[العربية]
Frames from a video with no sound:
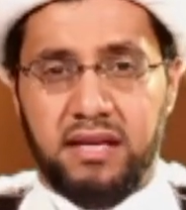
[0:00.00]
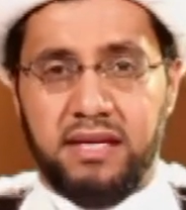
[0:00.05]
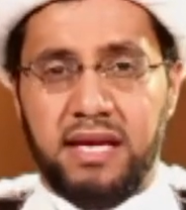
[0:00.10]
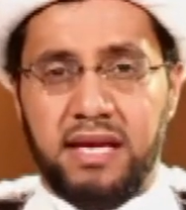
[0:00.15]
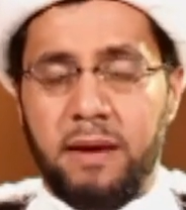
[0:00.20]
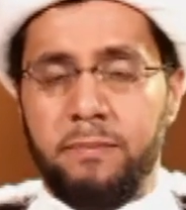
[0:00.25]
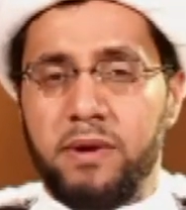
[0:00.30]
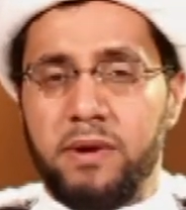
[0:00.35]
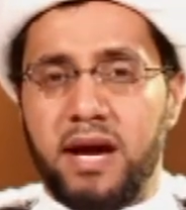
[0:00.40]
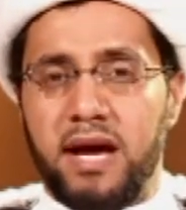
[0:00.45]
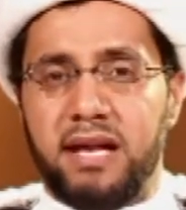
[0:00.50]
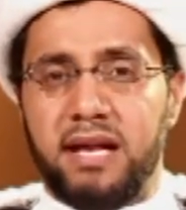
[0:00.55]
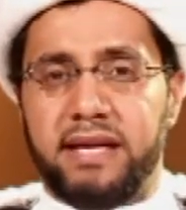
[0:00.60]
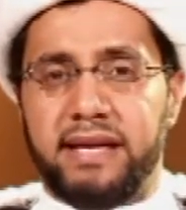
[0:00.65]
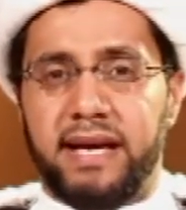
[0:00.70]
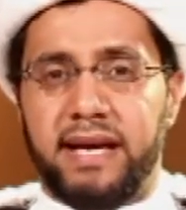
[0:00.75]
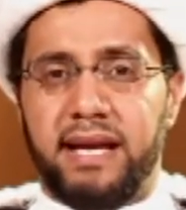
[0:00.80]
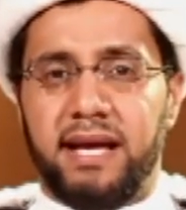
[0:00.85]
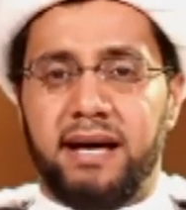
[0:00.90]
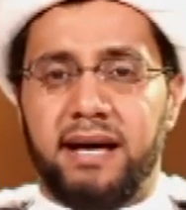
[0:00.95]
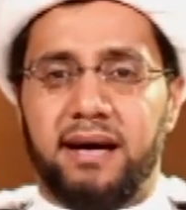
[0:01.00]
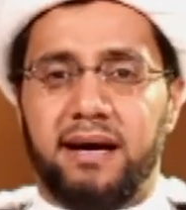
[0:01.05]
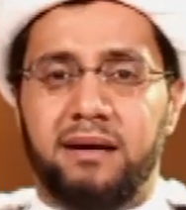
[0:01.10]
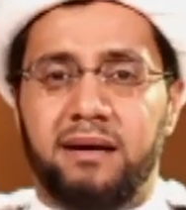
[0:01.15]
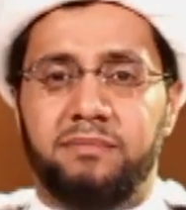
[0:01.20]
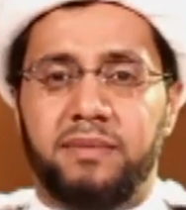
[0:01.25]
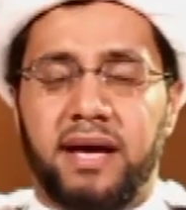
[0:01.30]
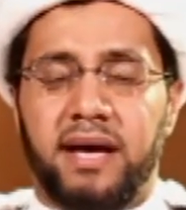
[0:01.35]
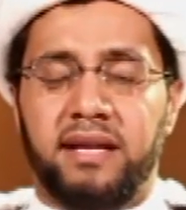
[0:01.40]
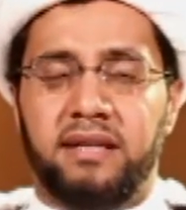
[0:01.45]
يبقى
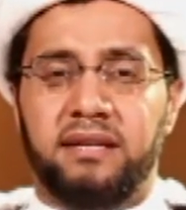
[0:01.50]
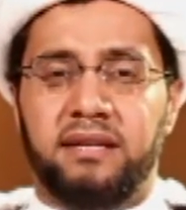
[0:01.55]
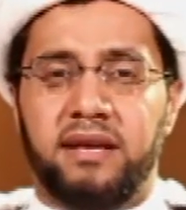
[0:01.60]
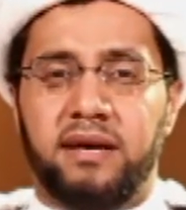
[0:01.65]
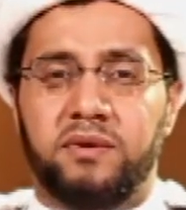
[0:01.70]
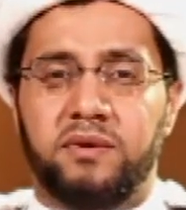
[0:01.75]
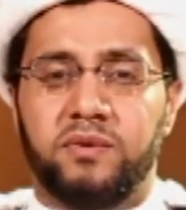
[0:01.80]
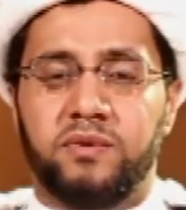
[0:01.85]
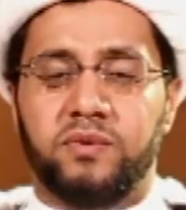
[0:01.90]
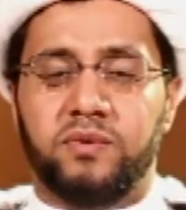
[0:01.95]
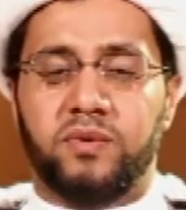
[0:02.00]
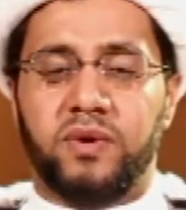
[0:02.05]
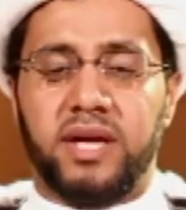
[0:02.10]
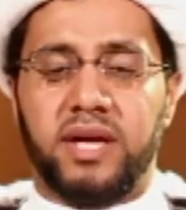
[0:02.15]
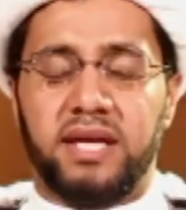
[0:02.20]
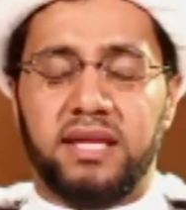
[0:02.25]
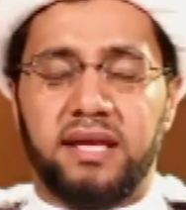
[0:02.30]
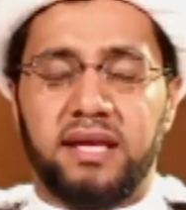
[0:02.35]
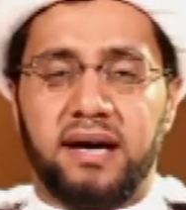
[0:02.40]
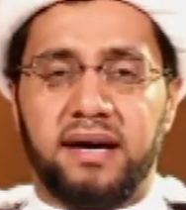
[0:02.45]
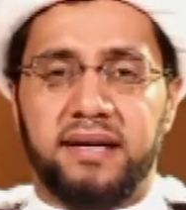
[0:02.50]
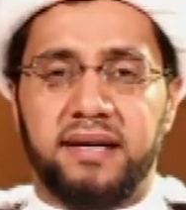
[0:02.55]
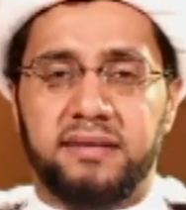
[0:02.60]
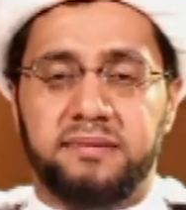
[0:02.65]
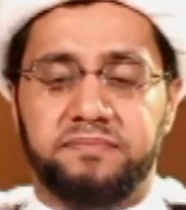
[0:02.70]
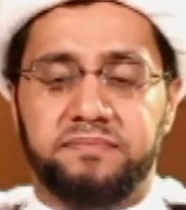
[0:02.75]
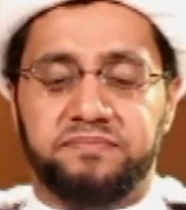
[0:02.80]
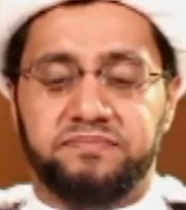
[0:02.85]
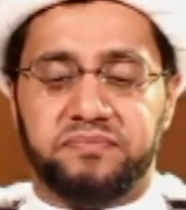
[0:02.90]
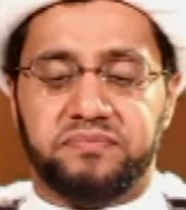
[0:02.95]
الكلام انه
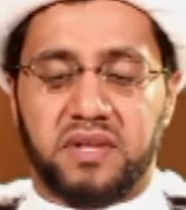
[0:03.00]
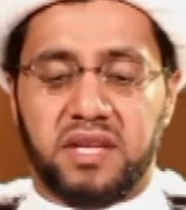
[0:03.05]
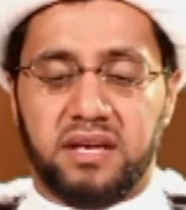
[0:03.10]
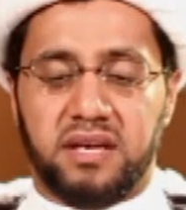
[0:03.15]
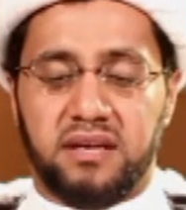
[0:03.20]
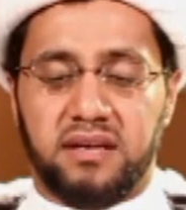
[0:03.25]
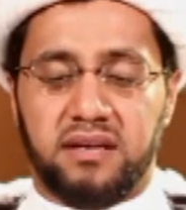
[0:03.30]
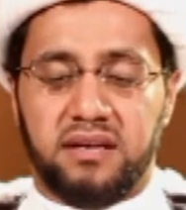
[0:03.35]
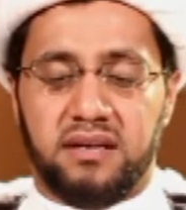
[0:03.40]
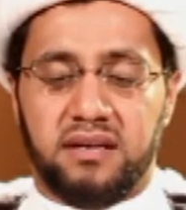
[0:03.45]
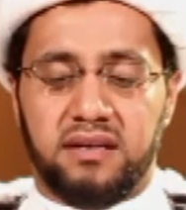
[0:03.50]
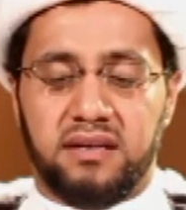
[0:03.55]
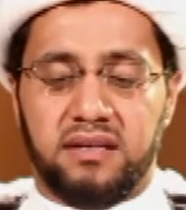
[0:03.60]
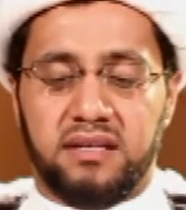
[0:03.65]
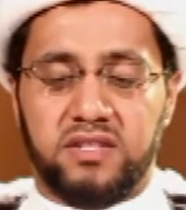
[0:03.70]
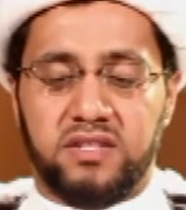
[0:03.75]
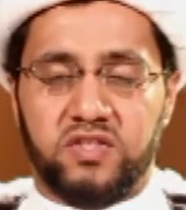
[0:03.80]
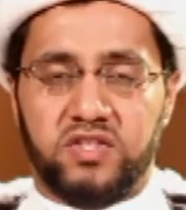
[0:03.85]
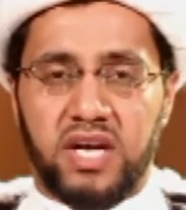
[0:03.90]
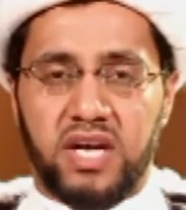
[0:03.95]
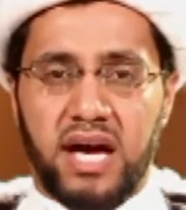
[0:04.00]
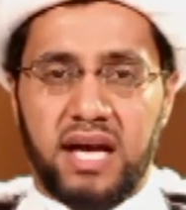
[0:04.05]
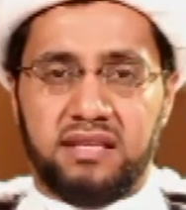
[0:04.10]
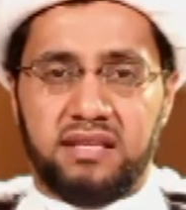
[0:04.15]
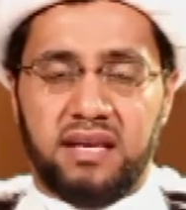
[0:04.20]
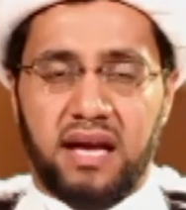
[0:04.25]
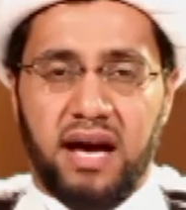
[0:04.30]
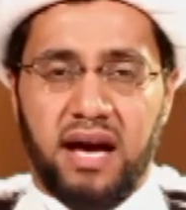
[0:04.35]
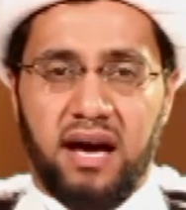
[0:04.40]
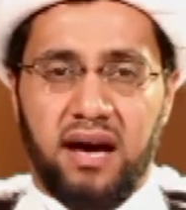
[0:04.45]
اذا
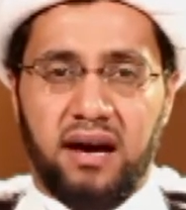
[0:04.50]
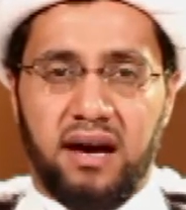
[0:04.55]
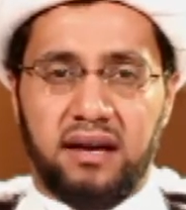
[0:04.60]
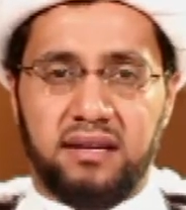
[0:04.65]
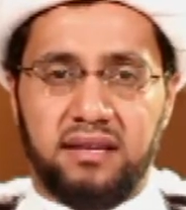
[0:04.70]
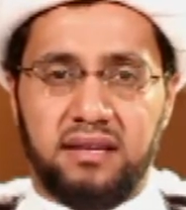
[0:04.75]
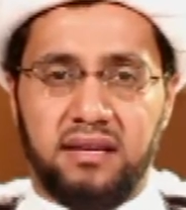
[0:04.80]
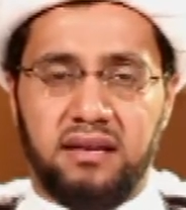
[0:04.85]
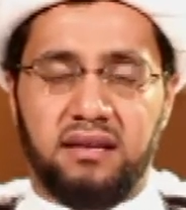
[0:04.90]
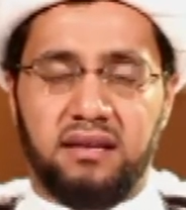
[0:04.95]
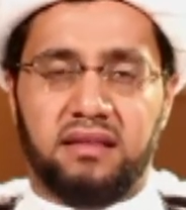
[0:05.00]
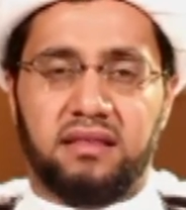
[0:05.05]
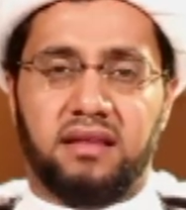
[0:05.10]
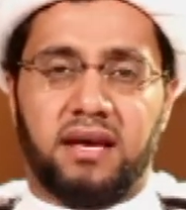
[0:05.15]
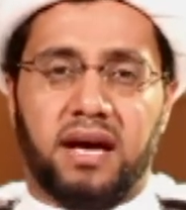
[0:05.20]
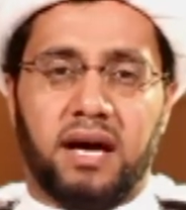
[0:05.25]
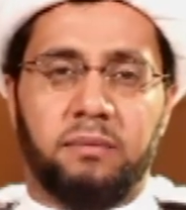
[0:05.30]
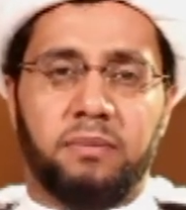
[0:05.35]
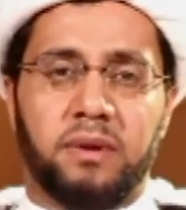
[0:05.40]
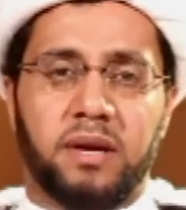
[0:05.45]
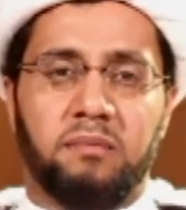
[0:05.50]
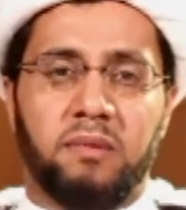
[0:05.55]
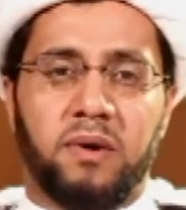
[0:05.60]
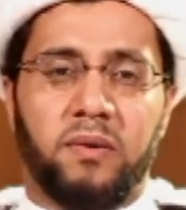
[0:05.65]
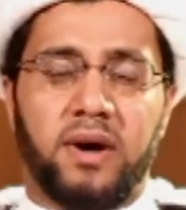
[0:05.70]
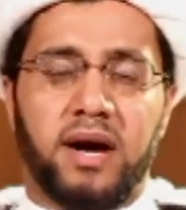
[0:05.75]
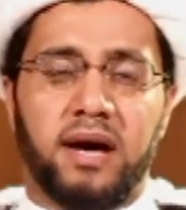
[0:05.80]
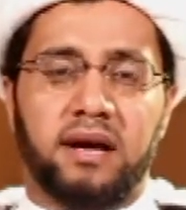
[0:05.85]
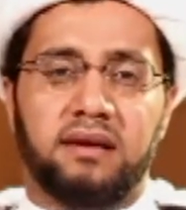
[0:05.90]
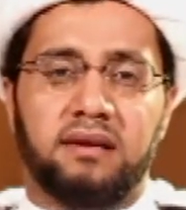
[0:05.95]
جاءت احاديث عبر
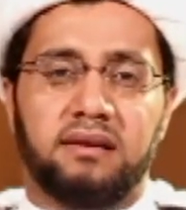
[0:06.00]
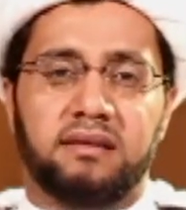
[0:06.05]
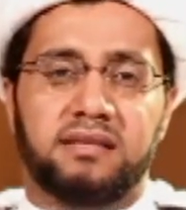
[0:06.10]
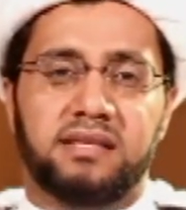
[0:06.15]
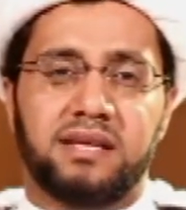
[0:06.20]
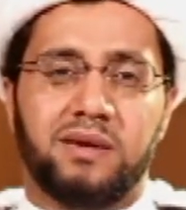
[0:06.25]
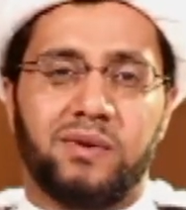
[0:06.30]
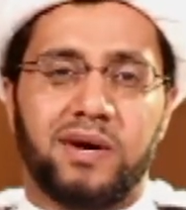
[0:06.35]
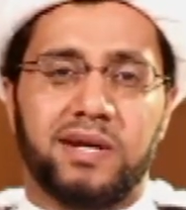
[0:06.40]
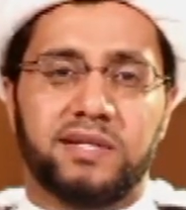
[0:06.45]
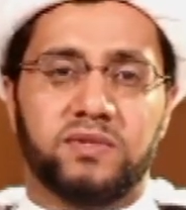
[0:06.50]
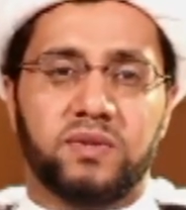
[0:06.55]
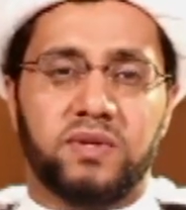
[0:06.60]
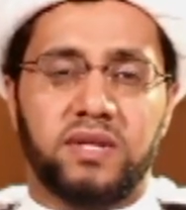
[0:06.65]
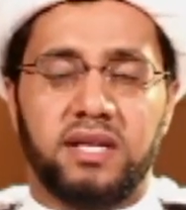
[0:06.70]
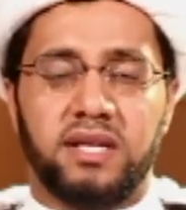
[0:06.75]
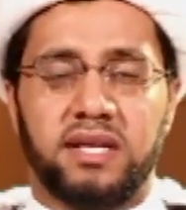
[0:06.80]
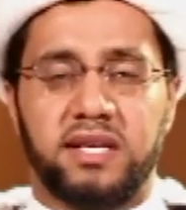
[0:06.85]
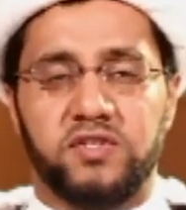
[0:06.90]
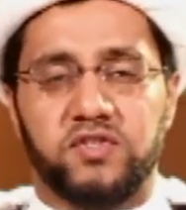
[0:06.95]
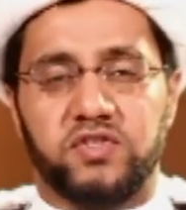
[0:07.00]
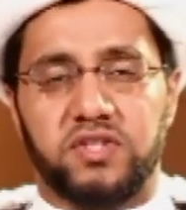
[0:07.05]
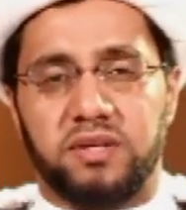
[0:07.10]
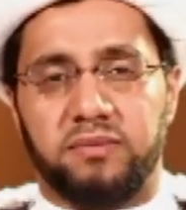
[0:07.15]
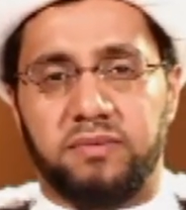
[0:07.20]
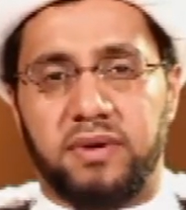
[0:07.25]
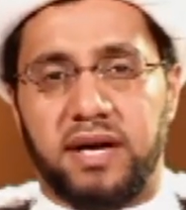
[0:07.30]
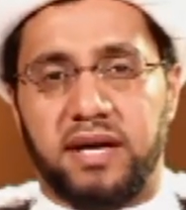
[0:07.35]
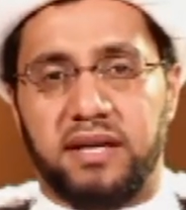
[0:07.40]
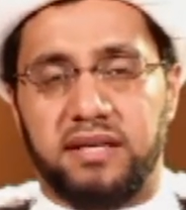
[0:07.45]
مواقع التواصل
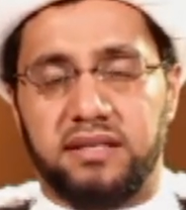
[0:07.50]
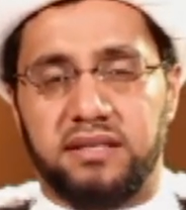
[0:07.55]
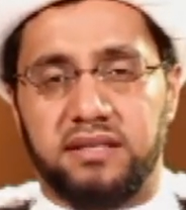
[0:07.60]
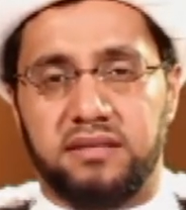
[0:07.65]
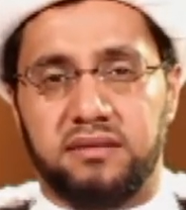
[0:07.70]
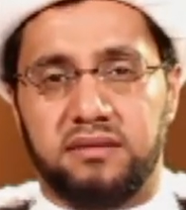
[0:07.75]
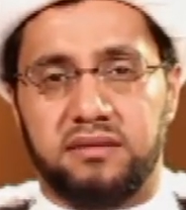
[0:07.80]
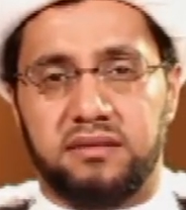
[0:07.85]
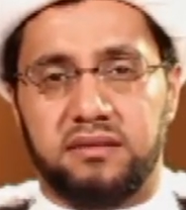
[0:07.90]
الاجتماعي